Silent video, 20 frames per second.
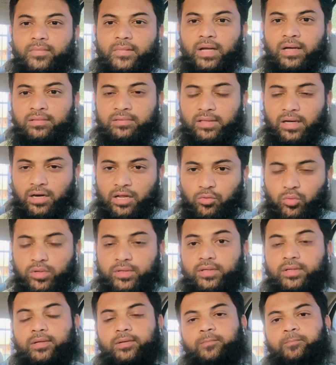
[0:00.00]
அந்த
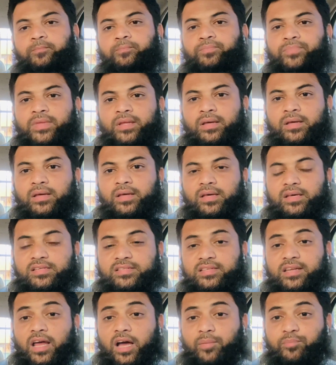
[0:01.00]
அளவுக்கு
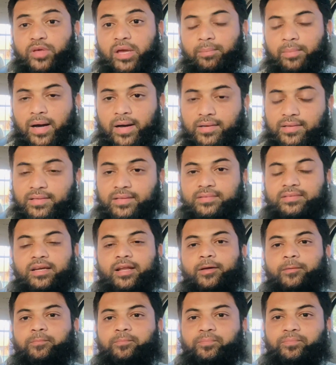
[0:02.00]
இஸ்லாமிய மார்க்கத்தில்